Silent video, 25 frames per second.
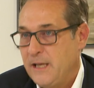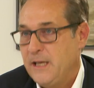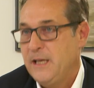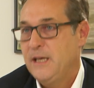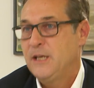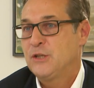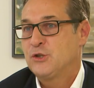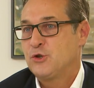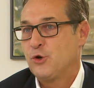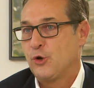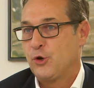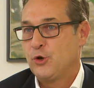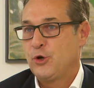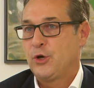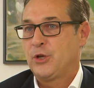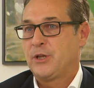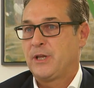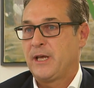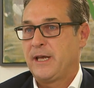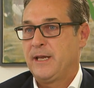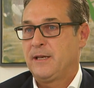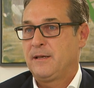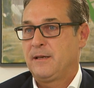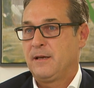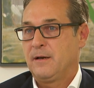ich
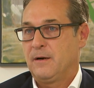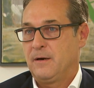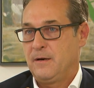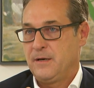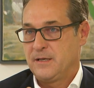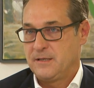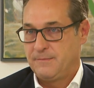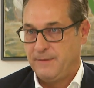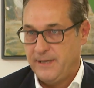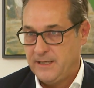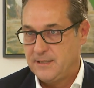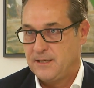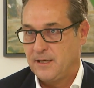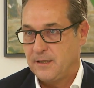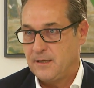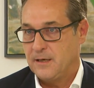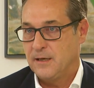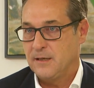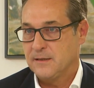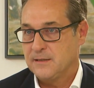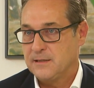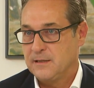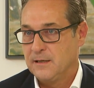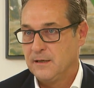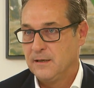zurücktrete als
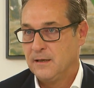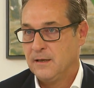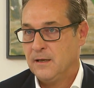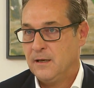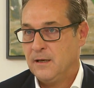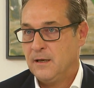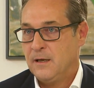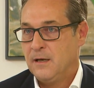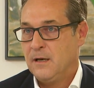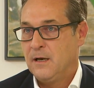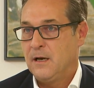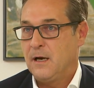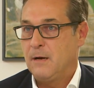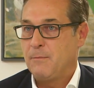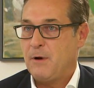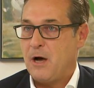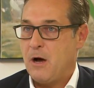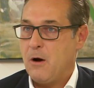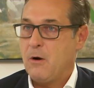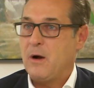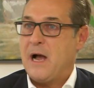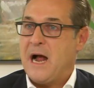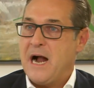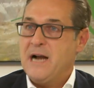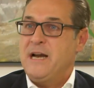Vizekanzler, aber
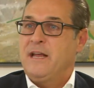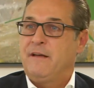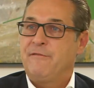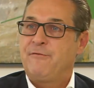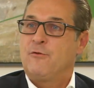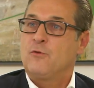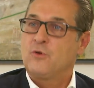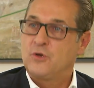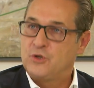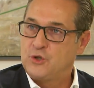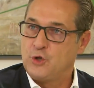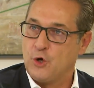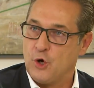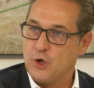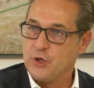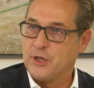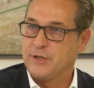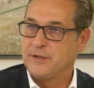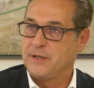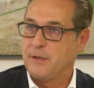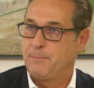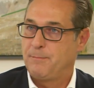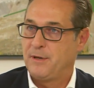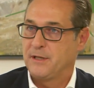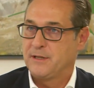auch alle Funktionen
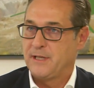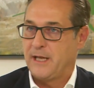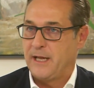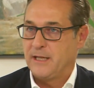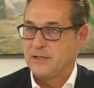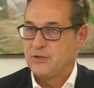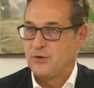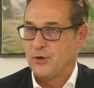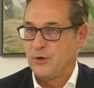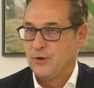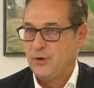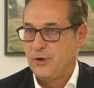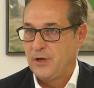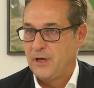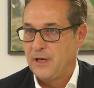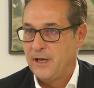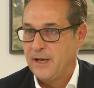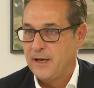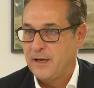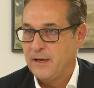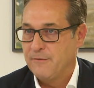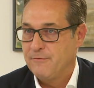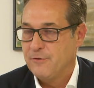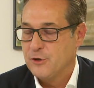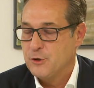der Partei
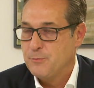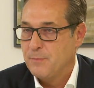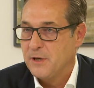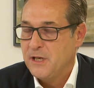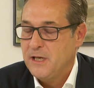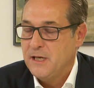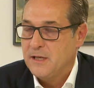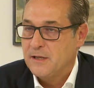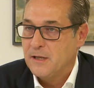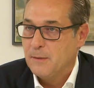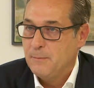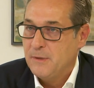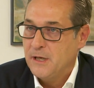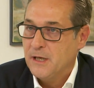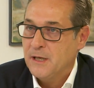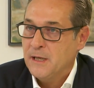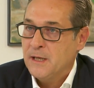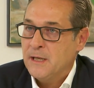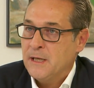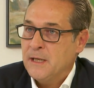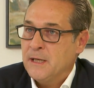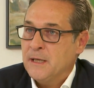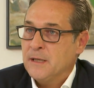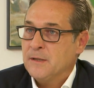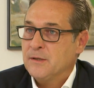zurücklege, verspricht er mir,
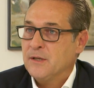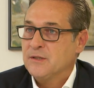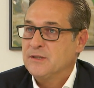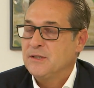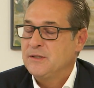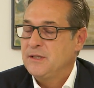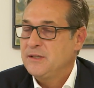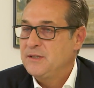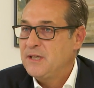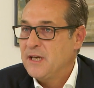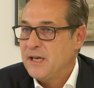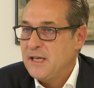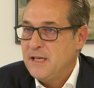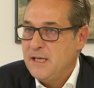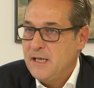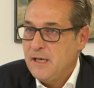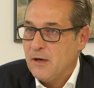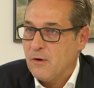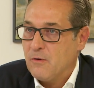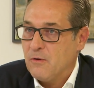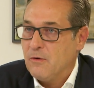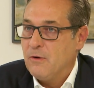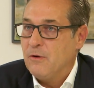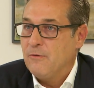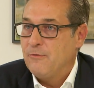dass er diese
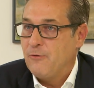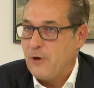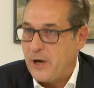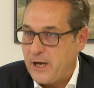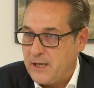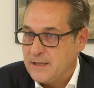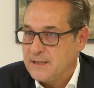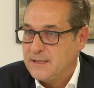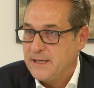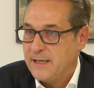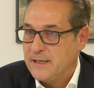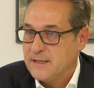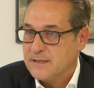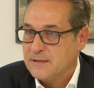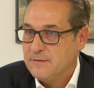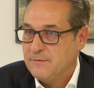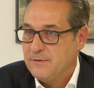Regierung fortsetzen